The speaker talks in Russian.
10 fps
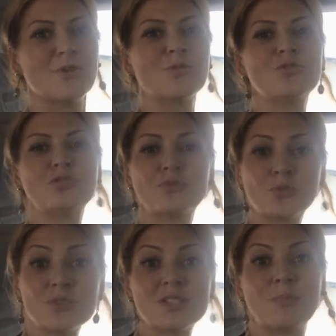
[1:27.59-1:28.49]
Он очень
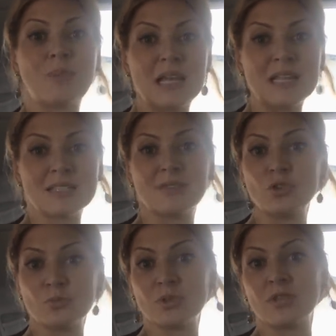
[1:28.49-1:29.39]
вкусный, полезный, в
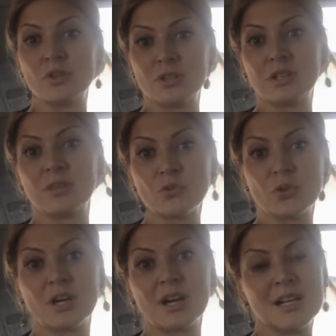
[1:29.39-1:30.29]
нем довольно-таки
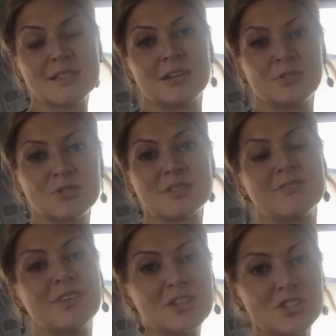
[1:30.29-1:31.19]
много кальция, он
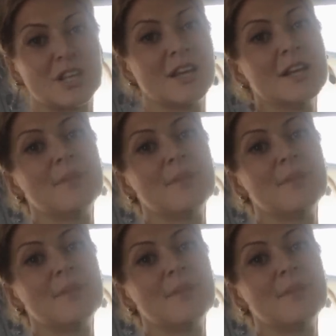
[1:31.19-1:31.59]
свежий.